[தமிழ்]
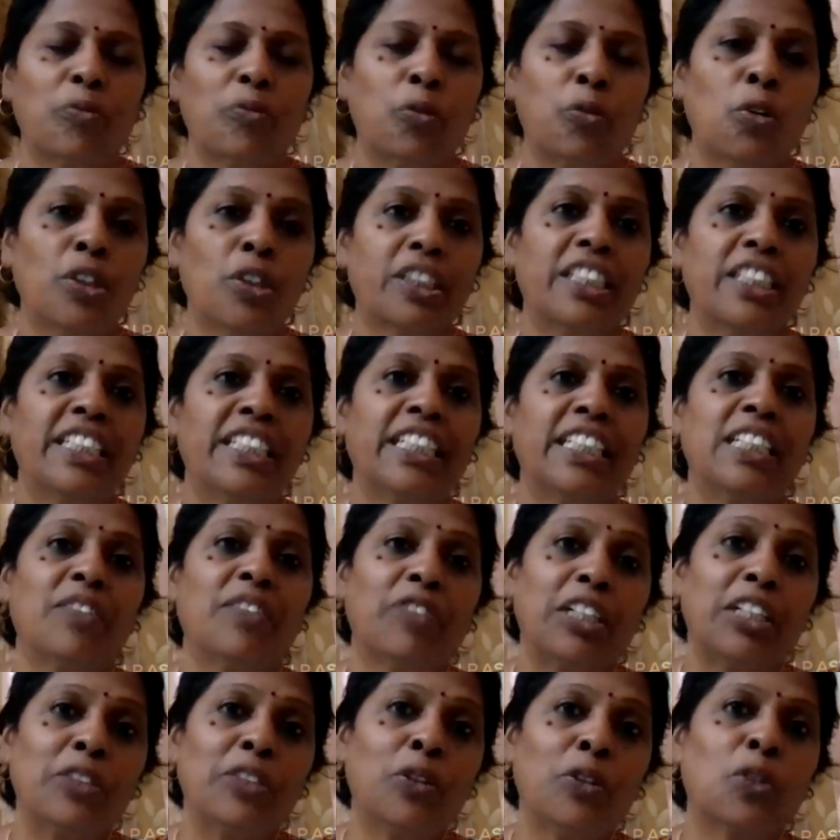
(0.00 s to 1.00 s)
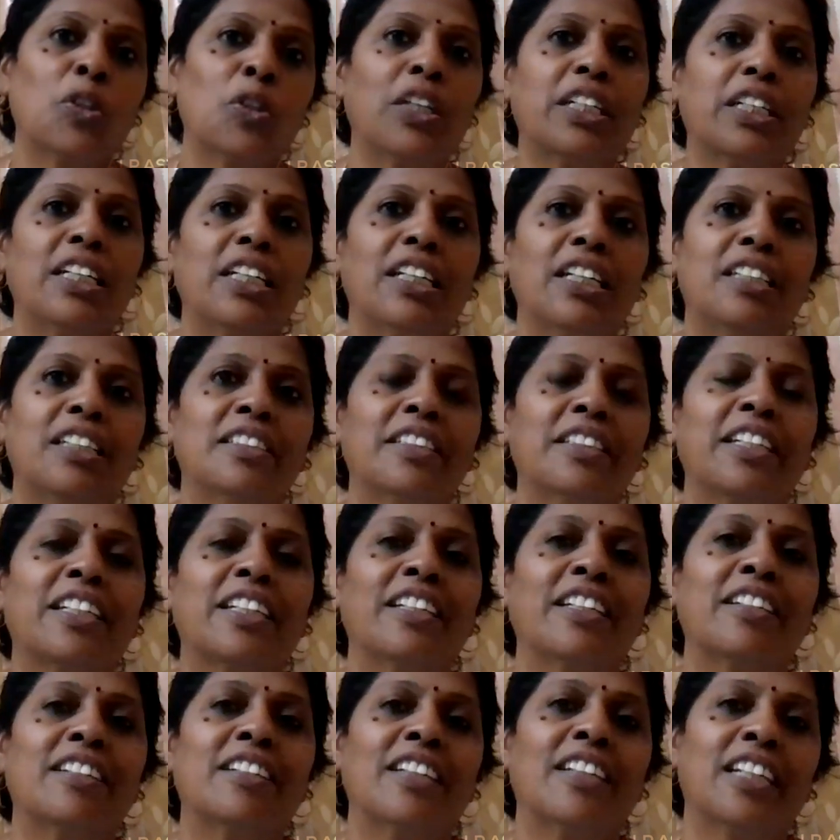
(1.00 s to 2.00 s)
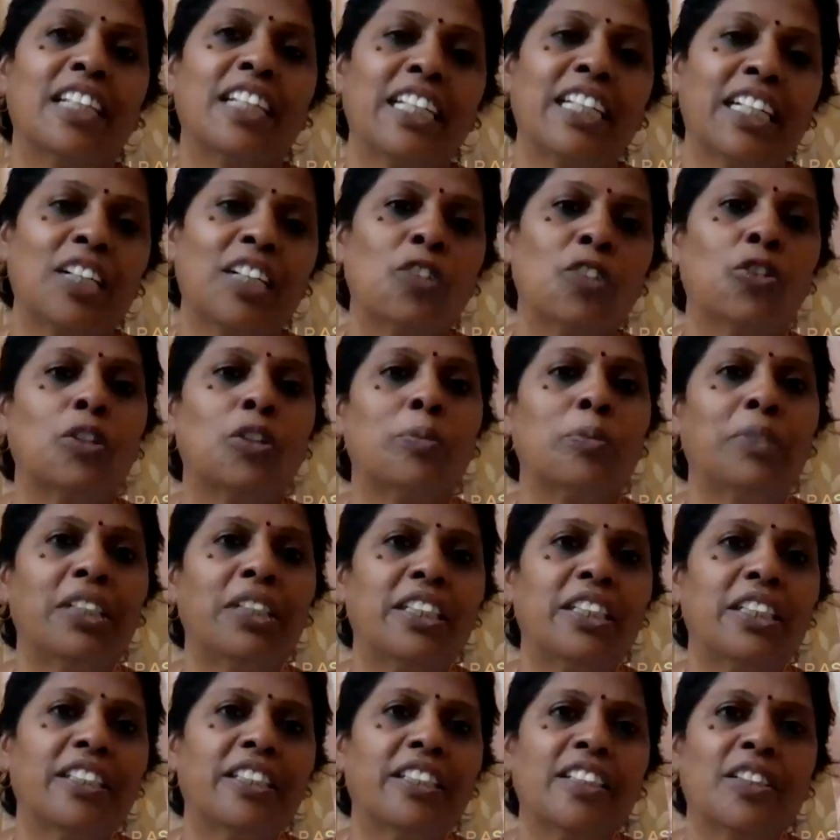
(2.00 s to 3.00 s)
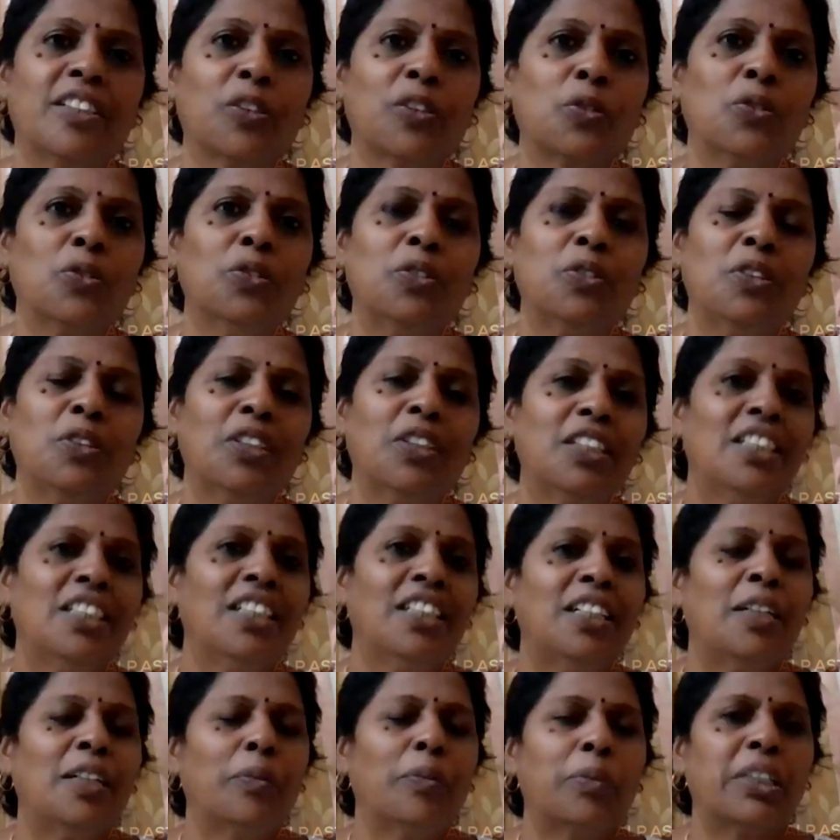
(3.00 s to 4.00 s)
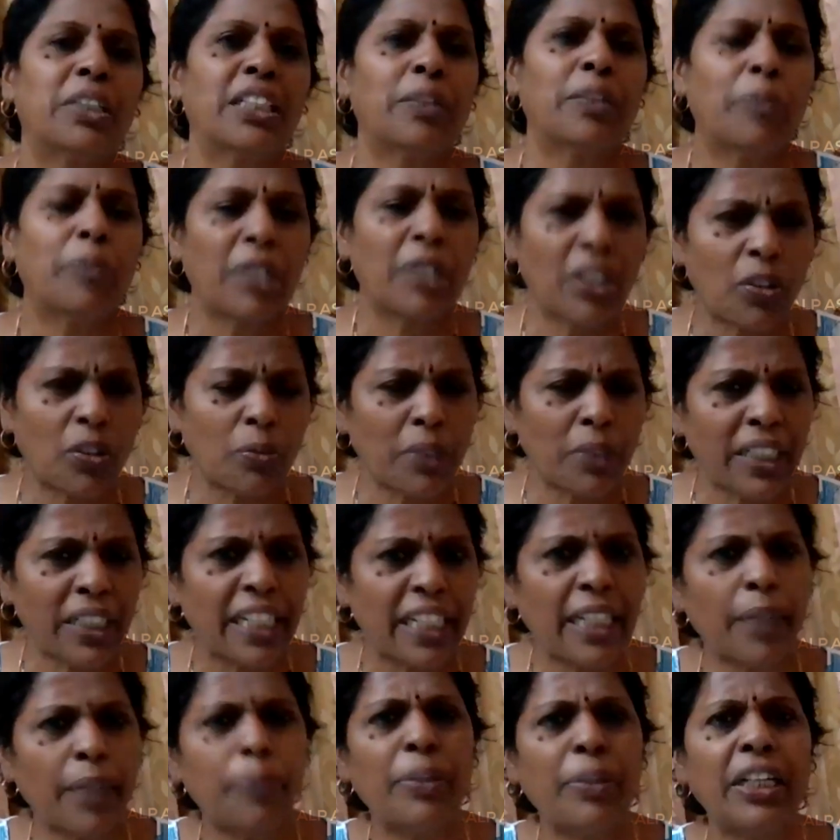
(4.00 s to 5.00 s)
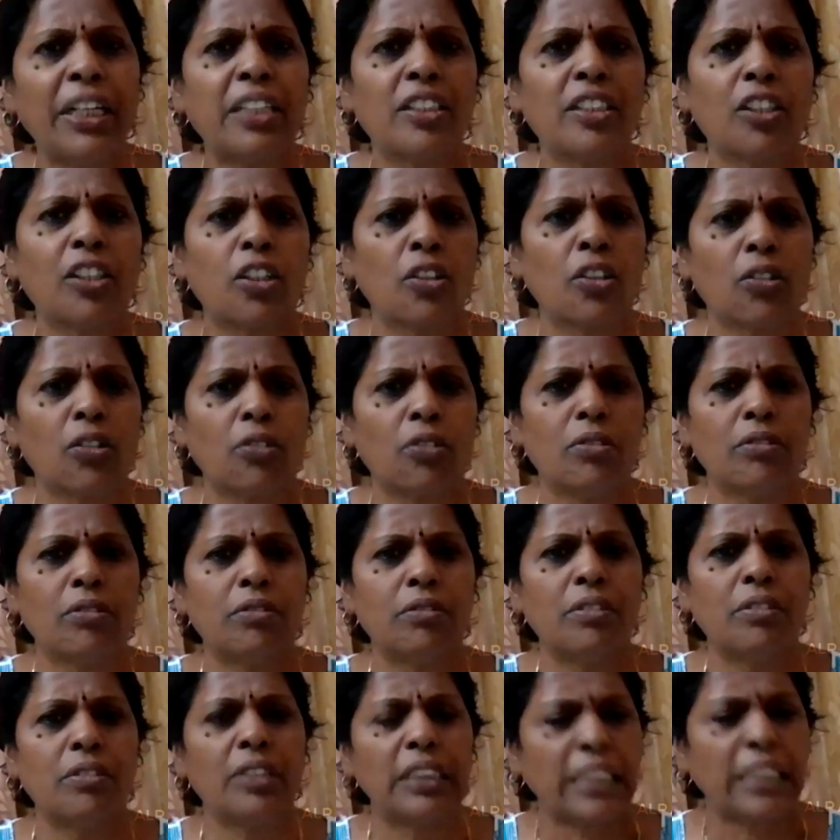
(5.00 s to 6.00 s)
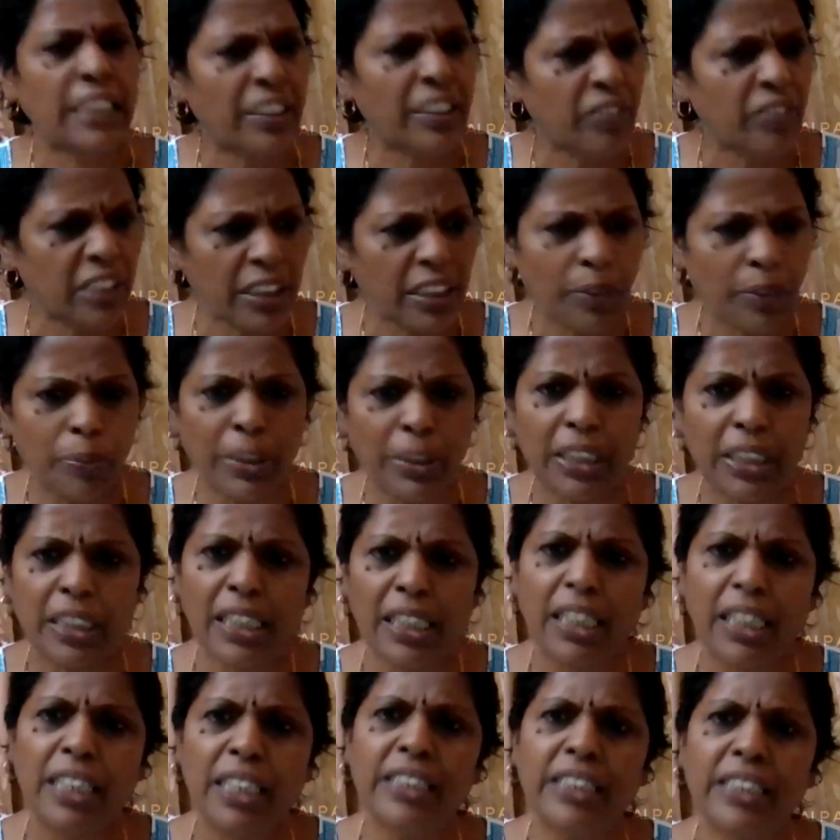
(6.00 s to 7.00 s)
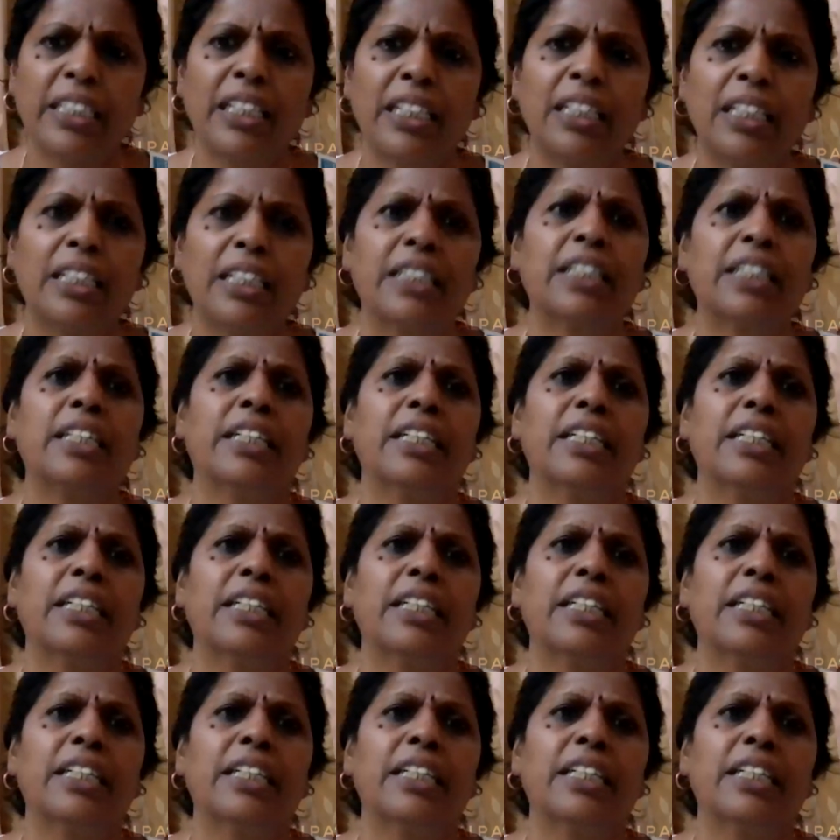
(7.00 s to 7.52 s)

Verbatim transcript: ஃபோர் தேர்ட்டி நான் ஃபைவ் ஓ கிளாக் எழுந்திருக்கிறதுனாலே எங்களுக்கு ஒரு பேர்டனாக இருக்கும் பட் இப்போல்லாம் ரொம்ப ஹாப்பியாக இருந்திருக்கிறோம் ஈவன் இப்போ கிளாஸ் இல்லாட்ட